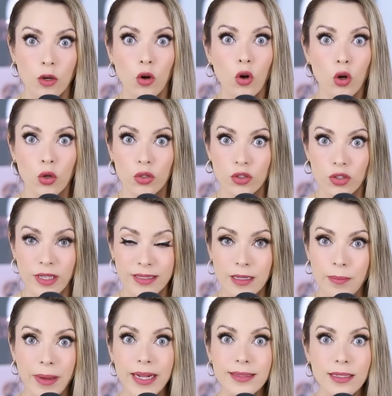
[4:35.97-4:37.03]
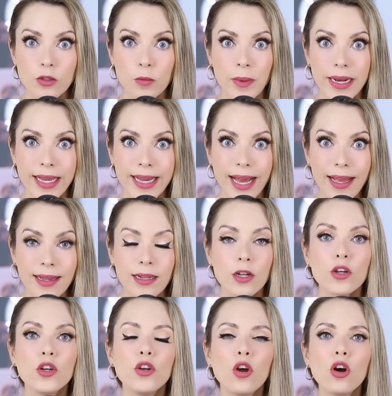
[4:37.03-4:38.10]
o te separas de tu pareja,
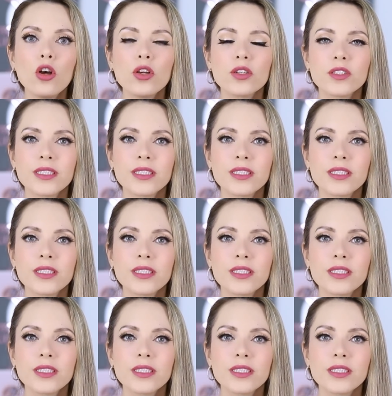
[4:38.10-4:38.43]
no